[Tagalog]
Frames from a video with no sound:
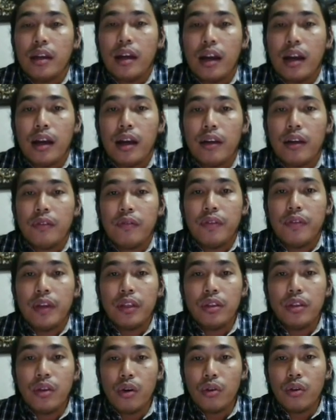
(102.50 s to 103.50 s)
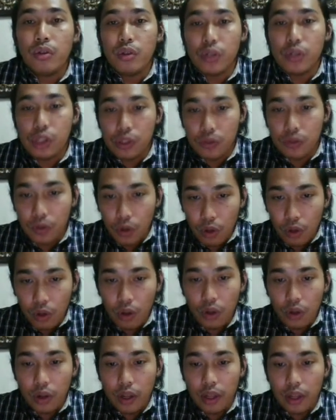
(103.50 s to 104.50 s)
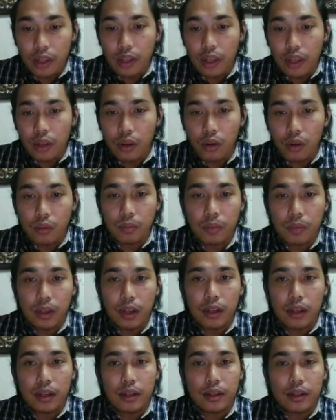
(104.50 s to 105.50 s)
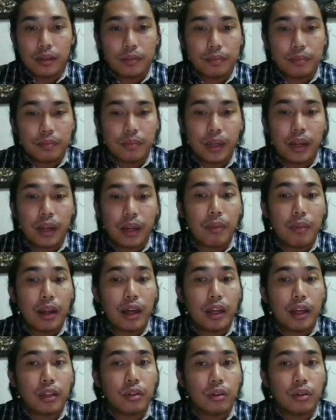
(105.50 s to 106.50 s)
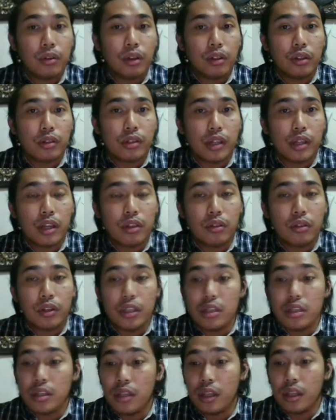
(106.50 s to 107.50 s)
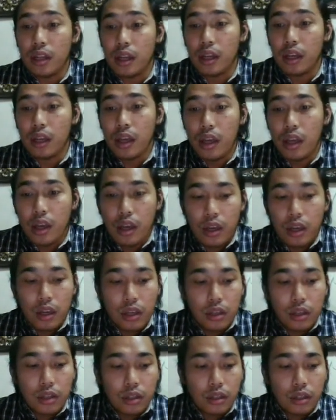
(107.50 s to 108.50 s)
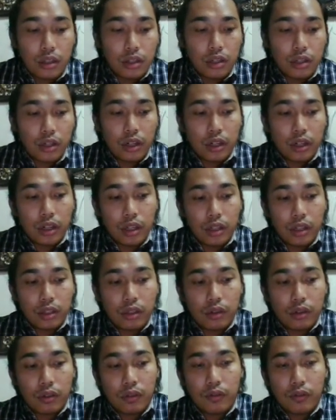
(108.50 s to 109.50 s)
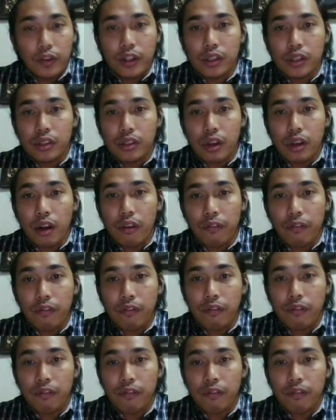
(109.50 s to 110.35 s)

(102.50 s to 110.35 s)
uh, video useful and I hope na maging malaking tulong to sa inyong engineering journey. So first off,